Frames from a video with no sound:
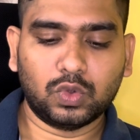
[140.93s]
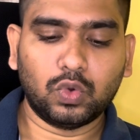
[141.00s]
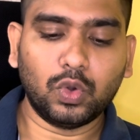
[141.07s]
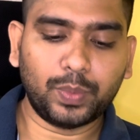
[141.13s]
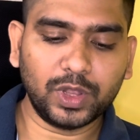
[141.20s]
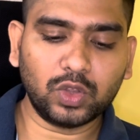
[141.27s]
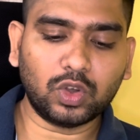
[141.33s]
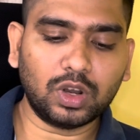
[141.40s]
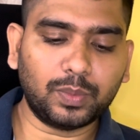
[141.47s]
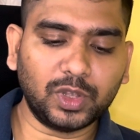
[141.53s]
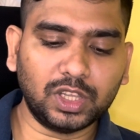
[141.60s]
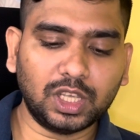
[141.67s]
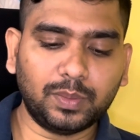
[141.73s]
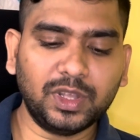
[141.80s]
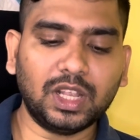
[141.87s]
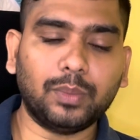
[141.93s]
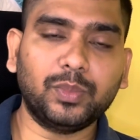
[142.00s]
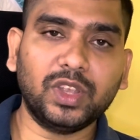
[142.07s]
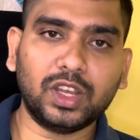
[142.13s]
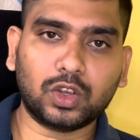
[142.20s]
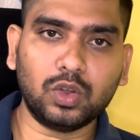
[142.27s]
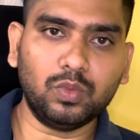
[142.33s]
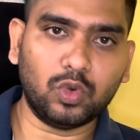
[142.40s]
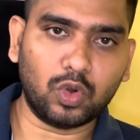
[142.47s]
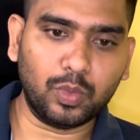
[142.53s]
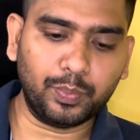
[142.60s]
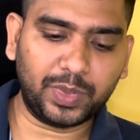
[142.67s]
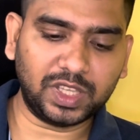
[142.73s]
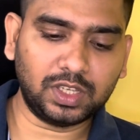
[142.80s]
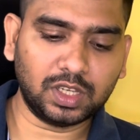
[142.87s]
ওপেন করার পর দেখবেন আপনার এরকম হোম
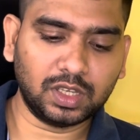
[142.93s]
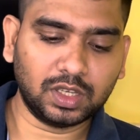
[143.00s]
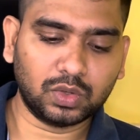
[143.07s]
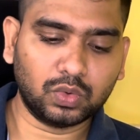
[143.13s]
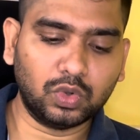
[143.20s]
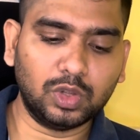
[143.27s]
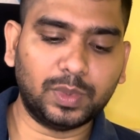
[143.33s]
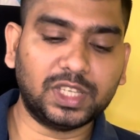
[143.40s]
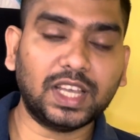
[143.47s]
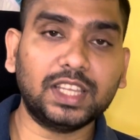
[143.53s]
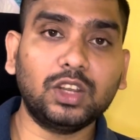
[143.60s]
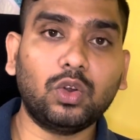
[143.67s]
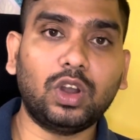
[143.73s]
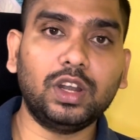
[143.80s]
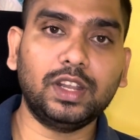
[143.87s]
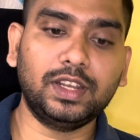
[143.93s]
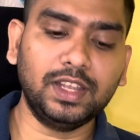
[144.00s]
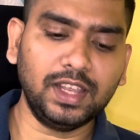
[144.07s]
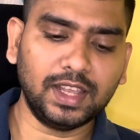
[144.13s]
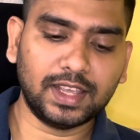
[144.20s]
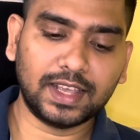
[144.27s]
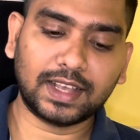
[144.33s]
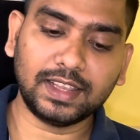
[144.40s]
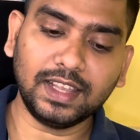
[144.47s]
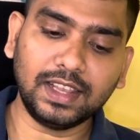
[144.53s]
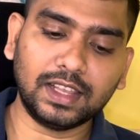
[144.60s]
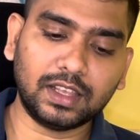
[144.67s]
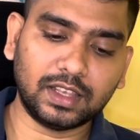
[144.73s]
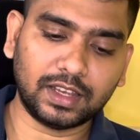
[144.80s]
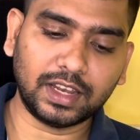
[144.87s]
পেজ খুলবে যাদের অলরেডি এখানে
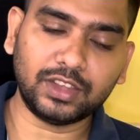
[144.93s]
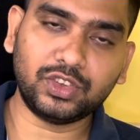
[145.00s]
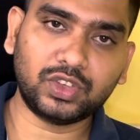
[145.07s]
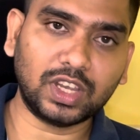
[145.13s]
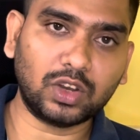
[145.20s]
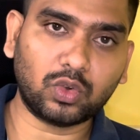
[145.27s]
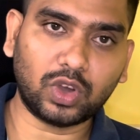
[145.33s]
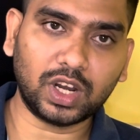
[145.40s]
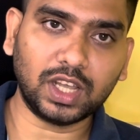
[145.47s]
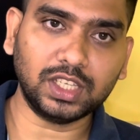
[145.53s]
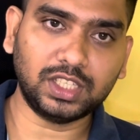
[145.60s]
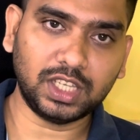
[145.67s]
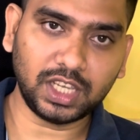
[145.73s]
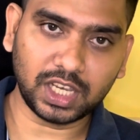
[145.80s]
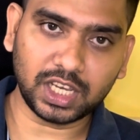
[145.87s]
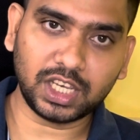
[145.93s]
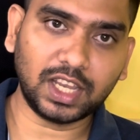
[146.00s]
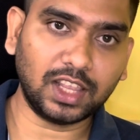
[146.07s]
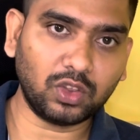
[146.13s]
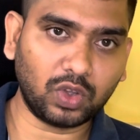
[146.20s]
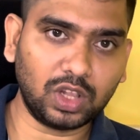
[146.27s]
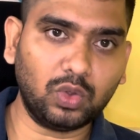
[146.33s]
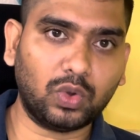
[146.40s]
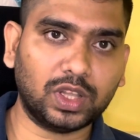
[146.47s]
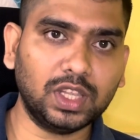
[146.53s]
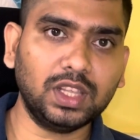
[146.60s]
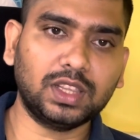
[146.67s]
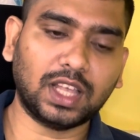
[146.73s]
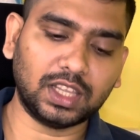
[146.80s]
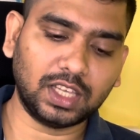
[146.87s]
রেজিস্টার করা আছে ইন্ডিয়ান অয়েল ওয়ানে
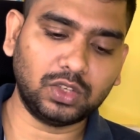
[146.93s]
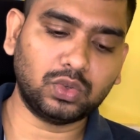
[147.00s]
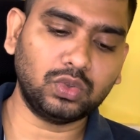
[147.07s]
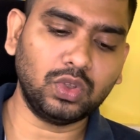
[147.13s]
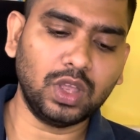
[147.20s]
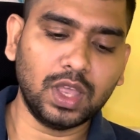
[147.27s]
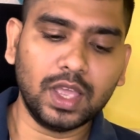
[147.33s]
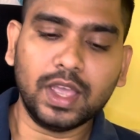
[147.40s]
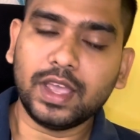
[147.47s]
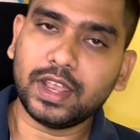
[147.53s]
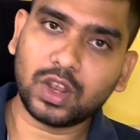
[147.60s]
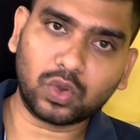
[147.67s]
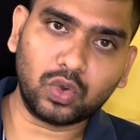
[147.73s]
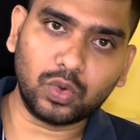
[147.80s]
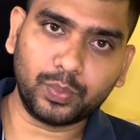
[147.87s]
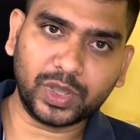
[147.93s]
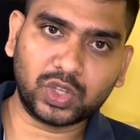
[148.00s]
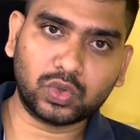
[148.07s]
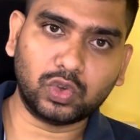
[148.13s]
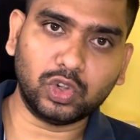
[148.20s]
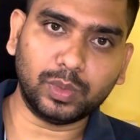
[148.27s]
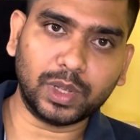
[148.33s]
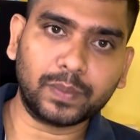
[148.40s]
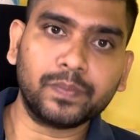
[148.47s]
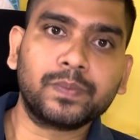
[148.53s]
তাদের জন্য এরকম হোম পেজ খুলবে